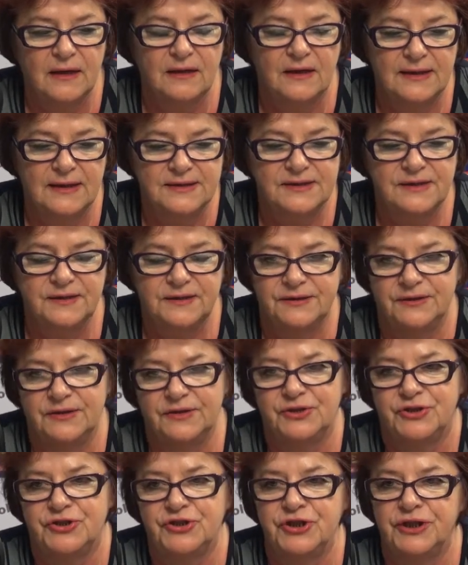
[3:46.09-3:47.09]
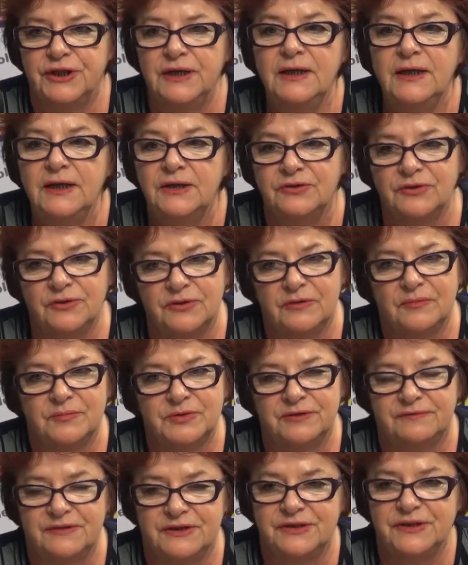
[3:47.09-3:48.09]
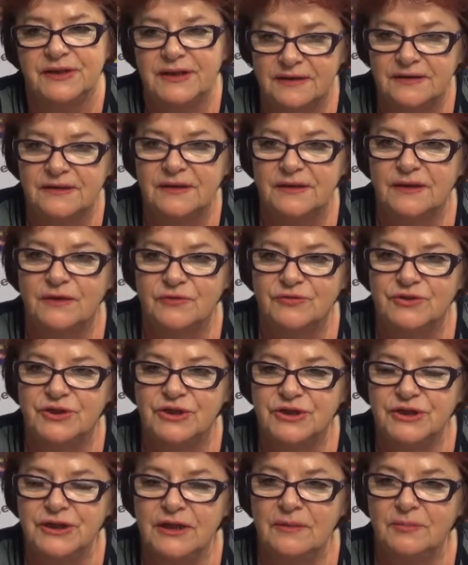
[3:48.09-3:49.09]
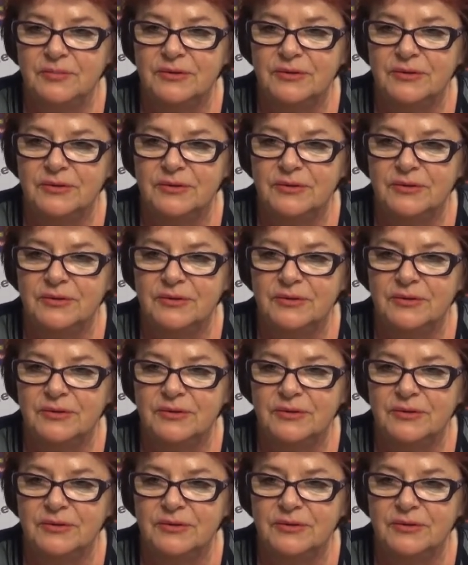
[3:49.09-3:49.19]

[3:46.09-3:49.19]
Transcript: Klasy 1-3 to przeważnie jeden nauczyciel,